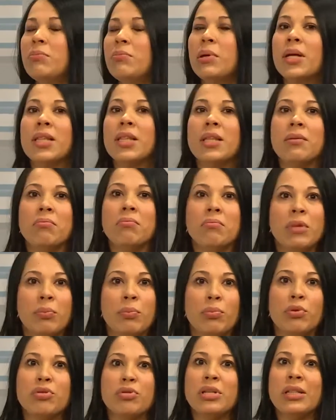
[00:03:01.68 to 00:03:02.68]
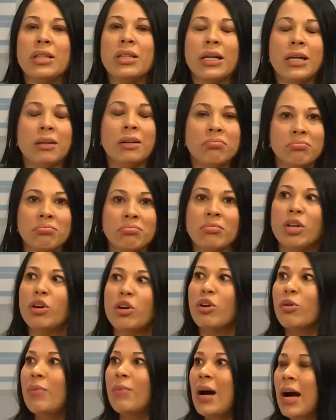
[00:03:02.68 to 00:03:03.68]
simplemente me puedo sentir
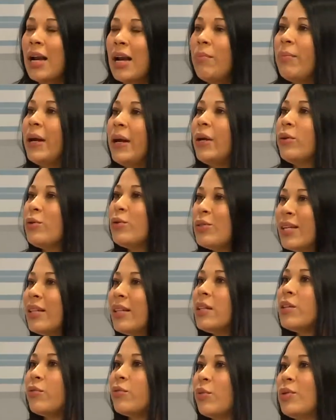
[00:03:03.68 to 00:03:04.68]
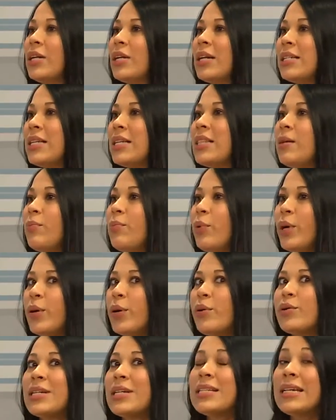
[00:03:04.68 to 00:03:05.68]
normal, pero sin disfrutar ese tipo
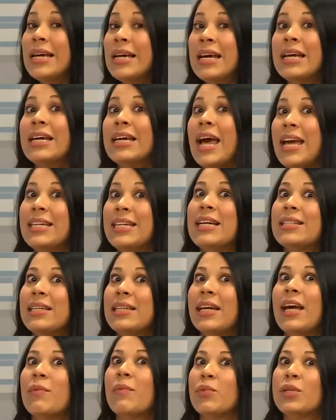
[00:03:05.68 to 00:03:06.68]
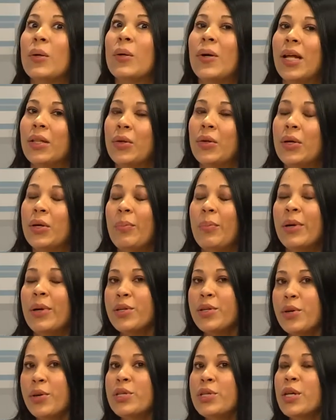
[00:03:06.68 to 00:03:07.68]
de cosas y ahí ya estaríamos hablando de
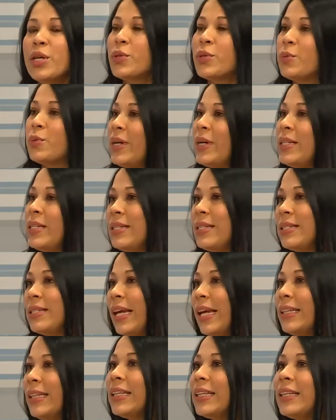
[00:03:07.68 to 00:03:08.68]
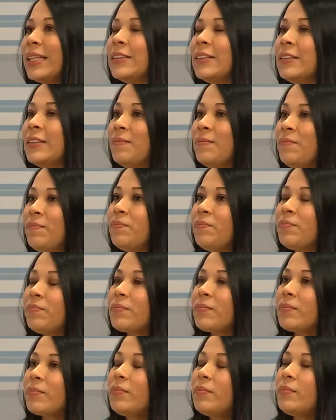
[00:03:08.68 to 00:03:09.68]
depresión si eso es persistente. Lo
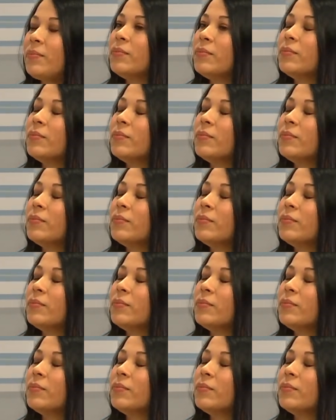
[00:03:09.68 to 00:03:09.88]
preocupante es